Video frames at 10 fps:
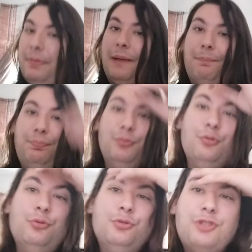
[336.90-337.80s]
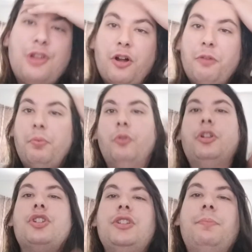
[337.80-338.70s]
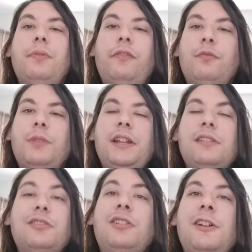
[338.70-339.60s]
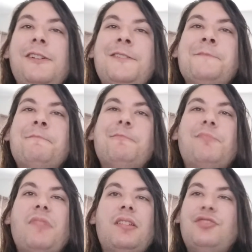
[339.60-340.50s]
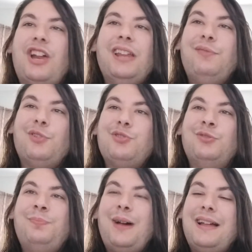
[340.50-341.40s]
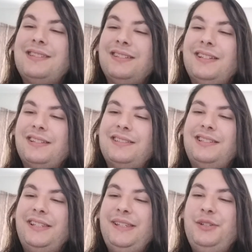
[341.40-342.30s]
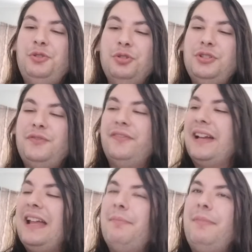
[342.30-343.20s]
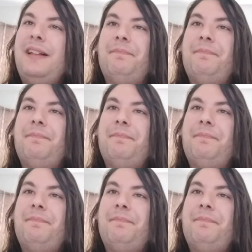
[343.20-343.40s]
plusieurs pots que j'ai pu fumer, là, j'arrive toujours pas à dire ce qui goûte vraiment.